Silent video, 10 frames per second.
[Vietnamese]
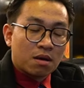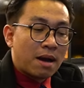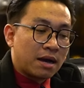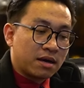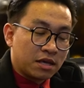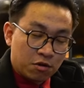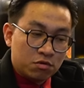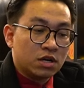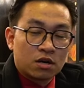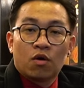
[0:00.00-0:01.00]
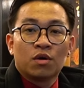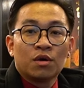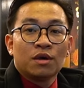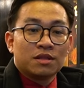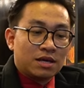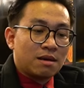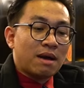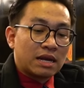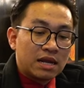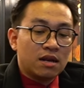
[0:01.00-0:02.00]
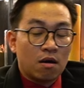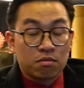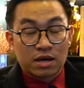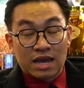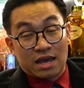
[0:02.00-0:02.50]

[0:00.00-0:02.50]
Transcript: các bạn hiểu được rồi thì các bạn nên học.